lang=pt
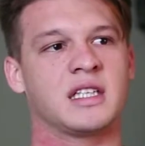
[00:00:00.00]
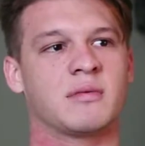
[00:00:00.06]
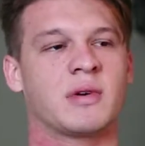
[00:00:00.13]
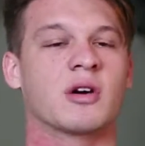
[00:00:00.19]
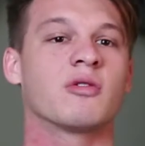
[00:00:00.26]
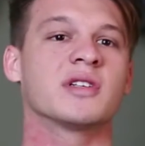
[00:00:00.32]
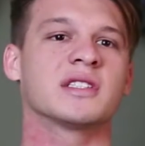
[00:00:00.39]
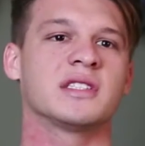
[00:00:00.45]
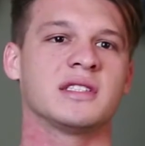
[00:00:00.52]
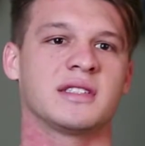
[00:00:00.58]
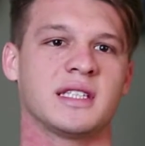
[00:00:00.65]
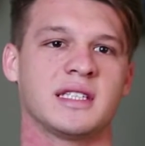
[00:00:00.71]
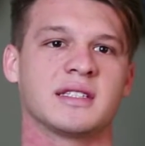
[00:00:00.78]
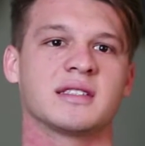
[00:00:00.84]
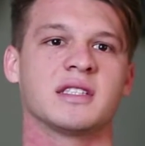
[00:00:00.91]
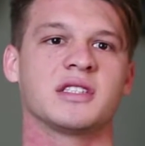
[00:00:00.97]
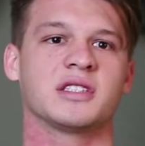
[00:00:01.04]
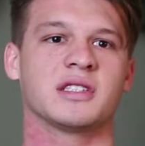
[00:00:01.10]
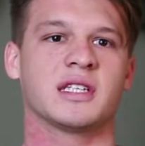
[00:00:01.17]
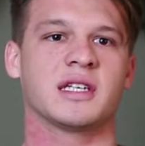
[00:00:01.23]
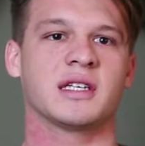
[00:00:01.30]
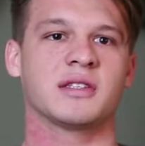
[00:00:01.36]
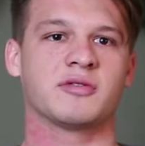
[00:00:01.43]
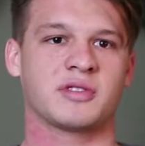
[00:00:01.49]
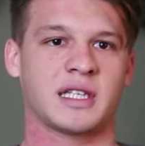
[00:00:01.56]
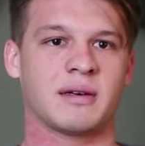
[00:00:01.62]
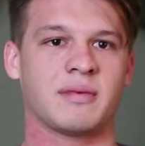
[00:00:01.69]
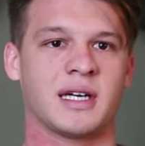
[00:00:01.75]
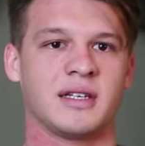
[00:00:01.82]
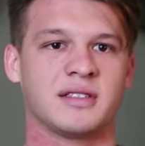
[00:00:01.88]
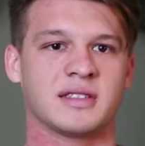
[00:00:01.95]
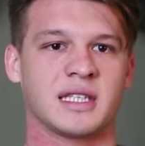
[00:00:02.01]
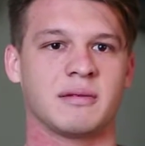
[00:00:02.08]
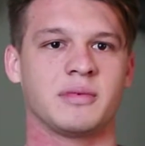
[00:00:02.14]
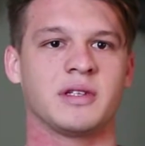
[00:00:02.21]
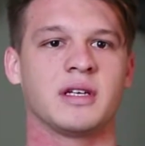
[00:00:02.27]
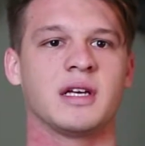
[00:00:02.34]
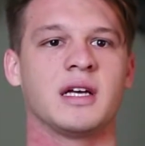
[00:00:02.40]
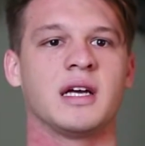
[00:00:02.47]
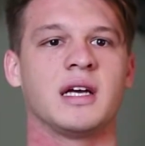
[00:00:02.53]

tem uma coisa de interessante na, no trabalho, sabe?